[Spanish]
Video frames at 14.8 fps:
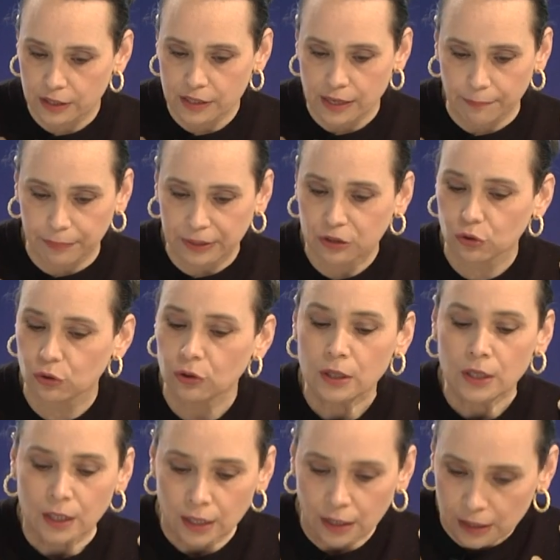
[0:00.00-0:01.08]
ese aspecto
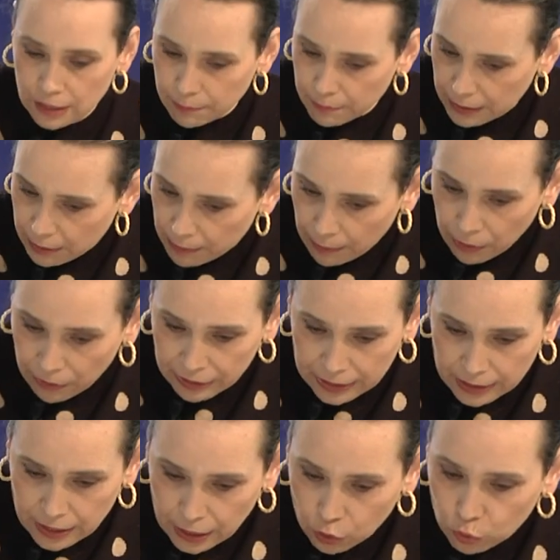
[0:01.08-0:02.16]
y, vamos a ver
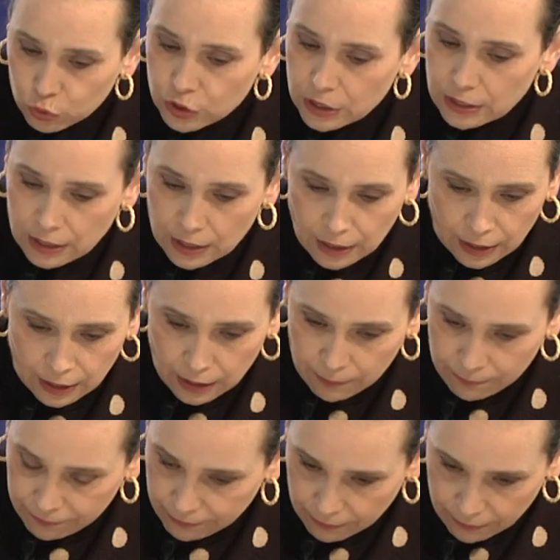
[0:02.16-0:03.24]
y que escuchen y que
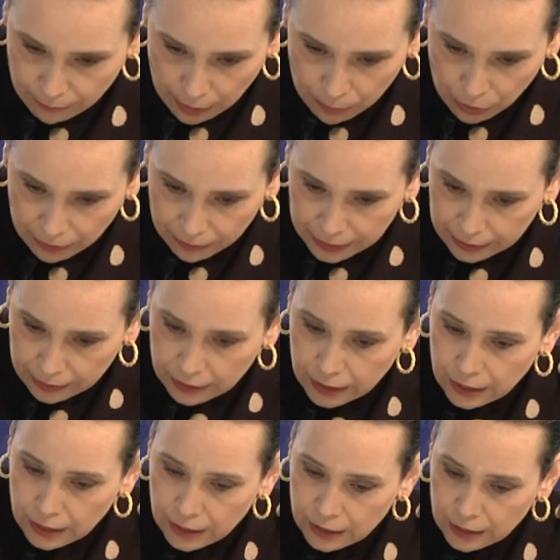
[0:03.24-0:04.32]
mm, vamos a ver
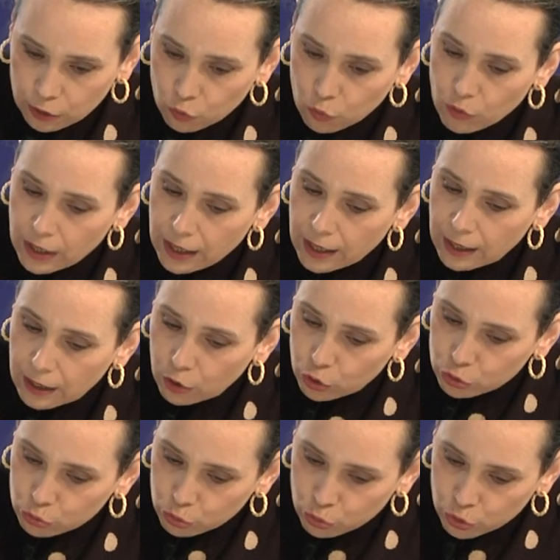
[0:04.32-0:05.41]
eh, nunca
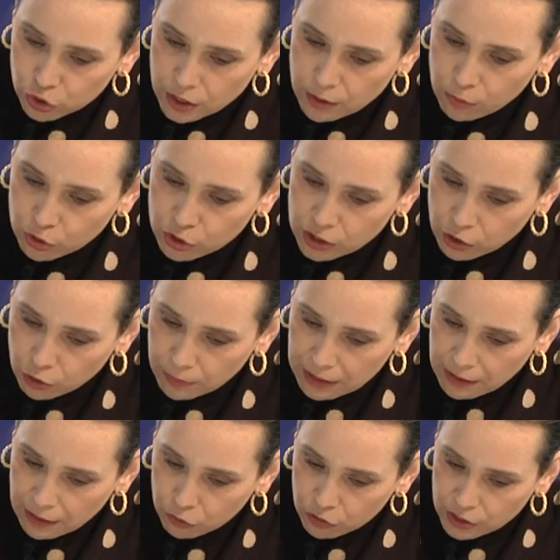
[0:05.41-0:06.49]
obtrusivos, sino
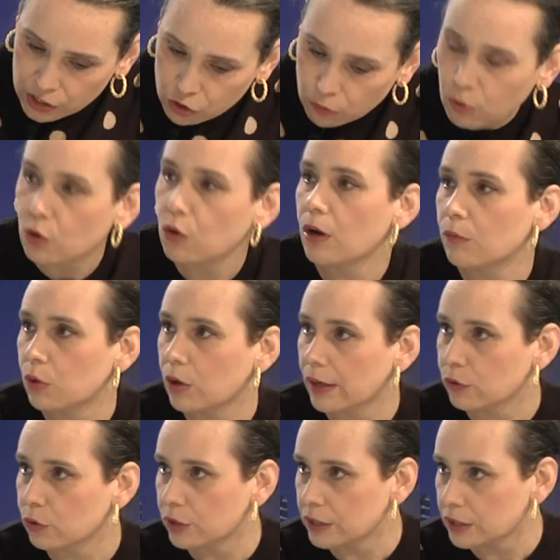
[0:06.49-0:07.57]
mediadores somos los
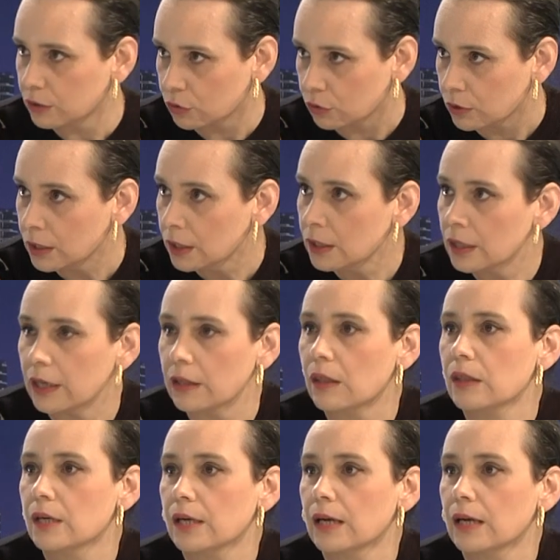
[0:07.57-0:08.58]
abogados en esto. Es decir,